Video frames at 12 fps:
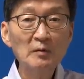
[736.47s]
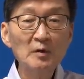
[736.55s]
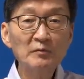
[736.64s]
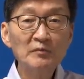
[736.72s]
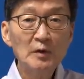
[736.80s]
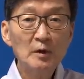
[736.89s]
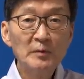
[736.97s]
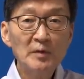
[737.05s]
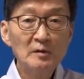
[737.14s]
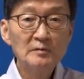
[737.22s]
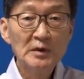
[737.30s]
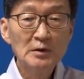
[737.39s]
왜냐면
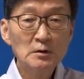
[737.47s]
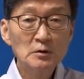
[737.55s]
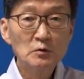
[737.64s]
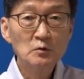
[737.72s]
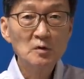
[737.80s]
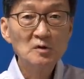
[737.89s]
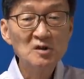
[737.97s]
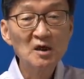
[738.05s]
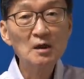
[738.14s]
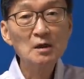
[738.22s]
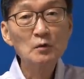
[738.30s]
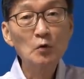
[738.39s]
필리핀의 입장에서는 중국이
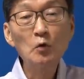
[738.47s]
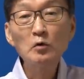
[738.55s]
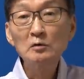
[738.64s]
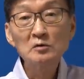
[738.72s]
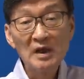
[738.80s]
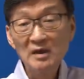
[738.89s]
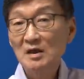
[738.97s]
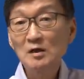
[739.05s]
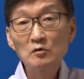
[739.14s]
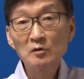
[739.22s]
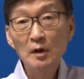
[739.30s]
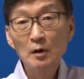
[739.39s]
제일 교육
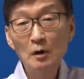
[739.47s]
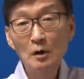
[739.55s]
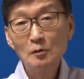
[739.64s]
대상국이래요.